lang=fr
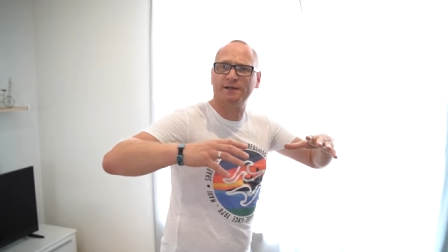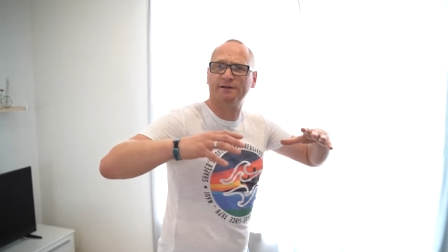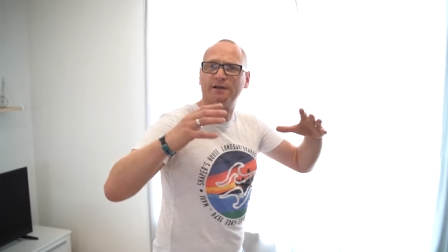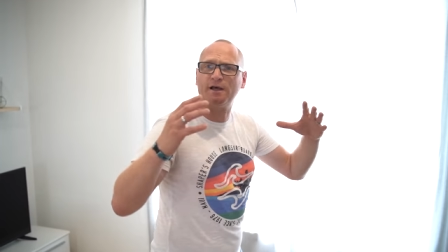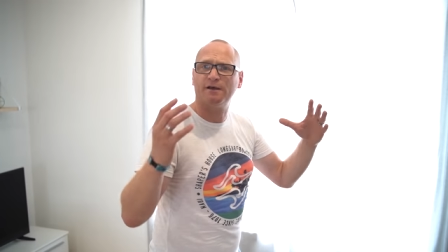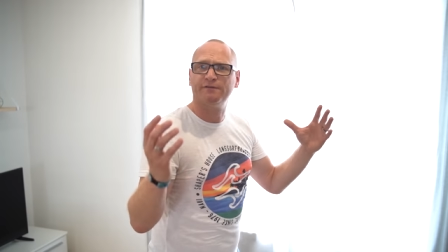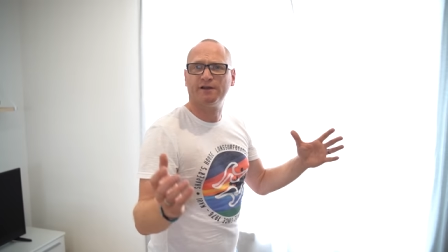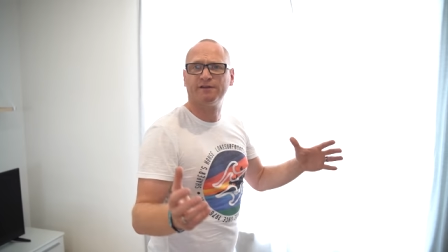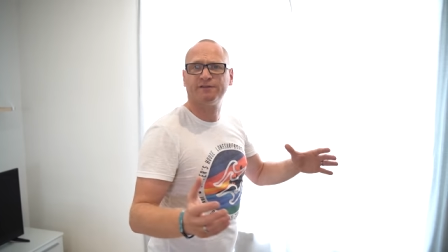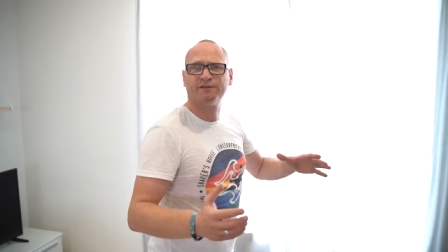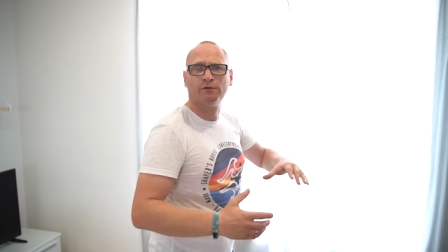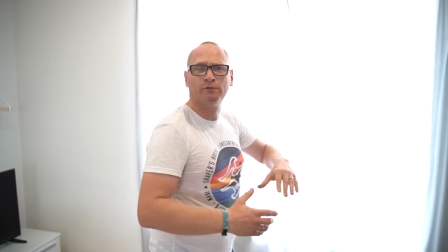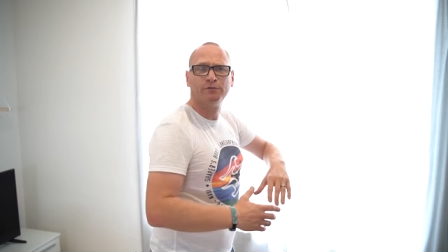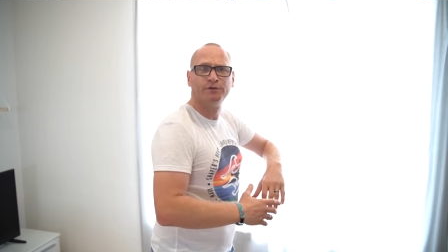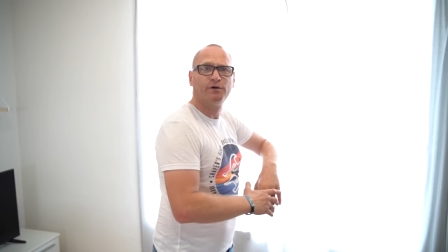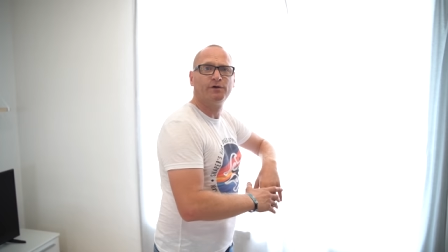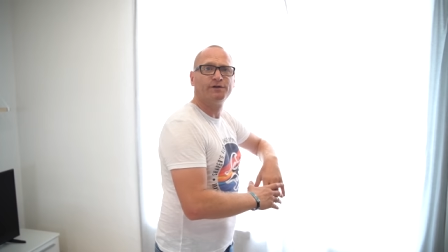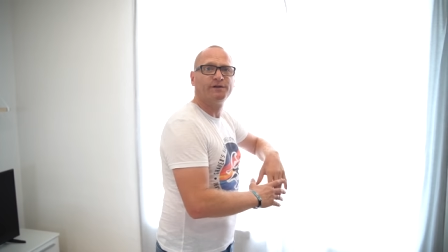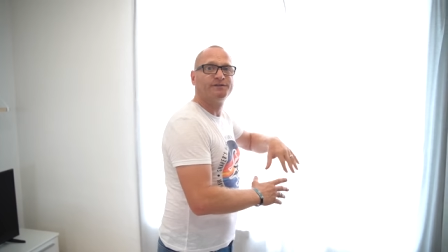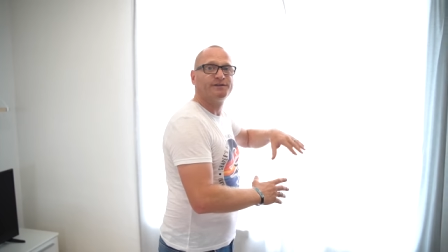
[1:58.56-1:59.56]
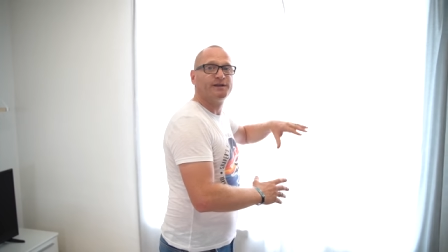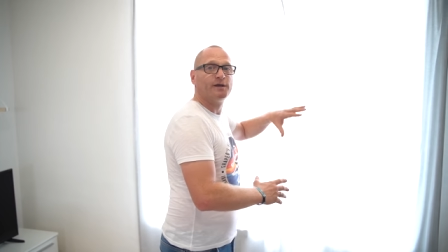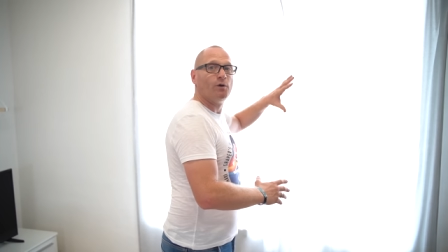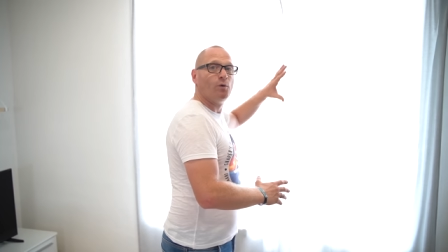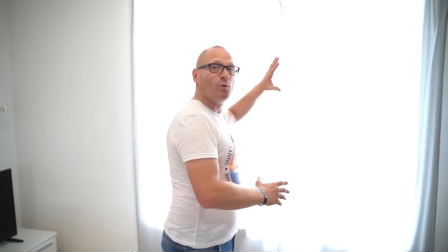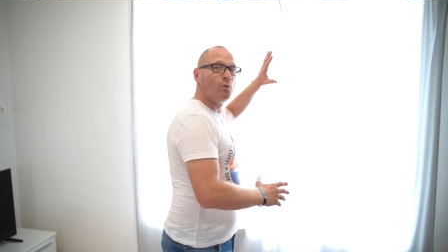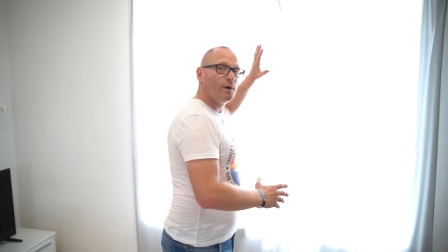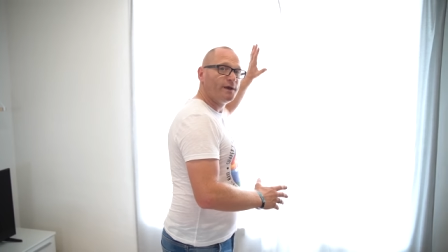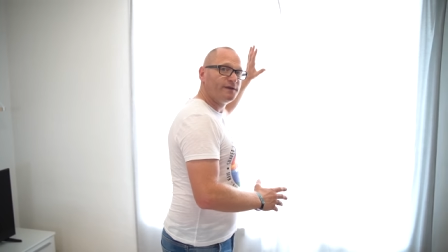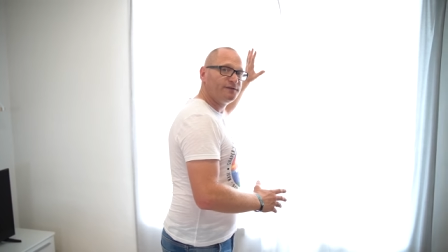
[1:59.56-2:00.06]
qui est traversant, on est orienté
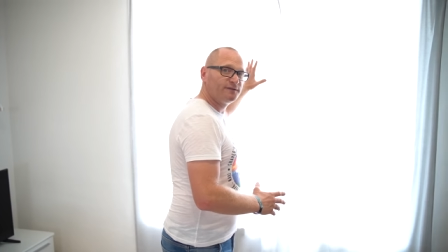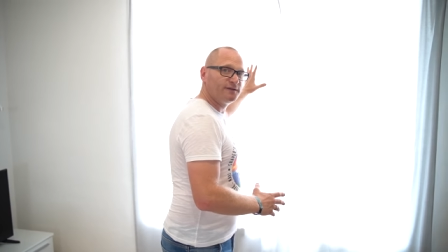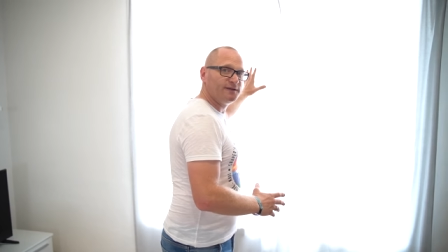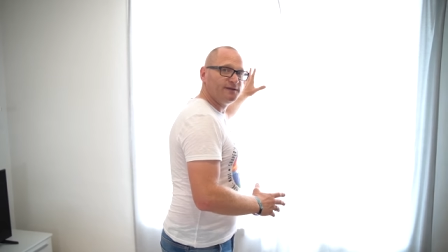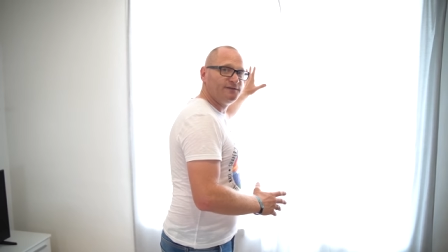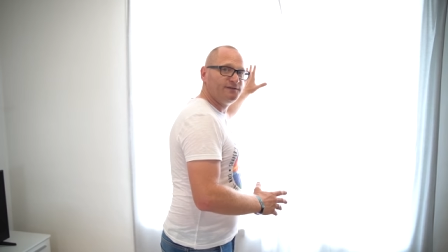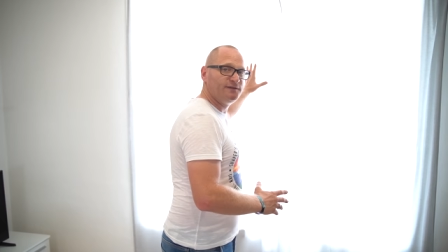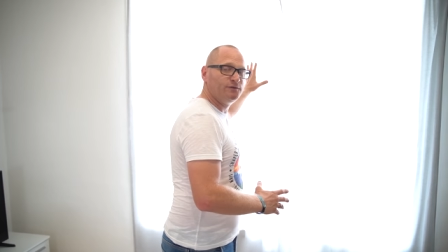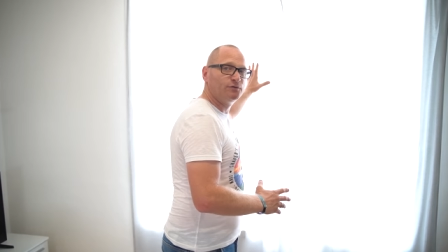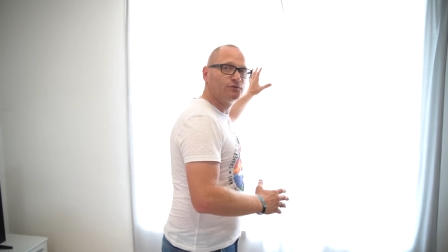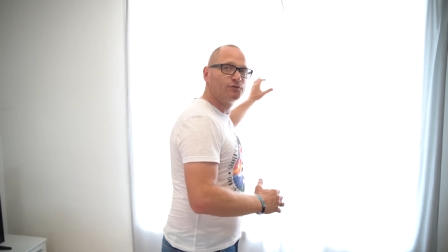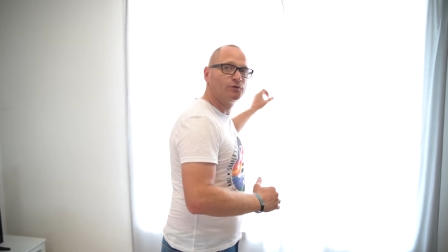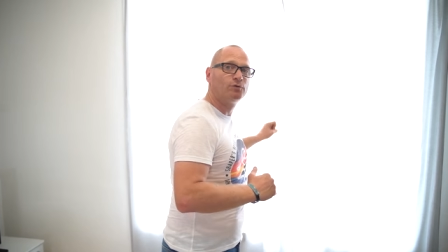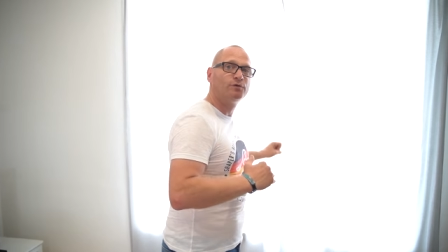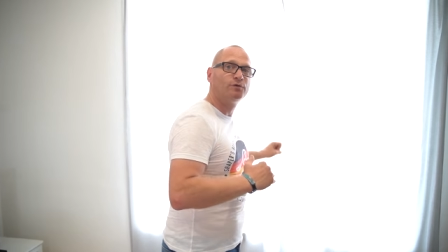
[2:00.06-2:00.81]
ouest ici de ce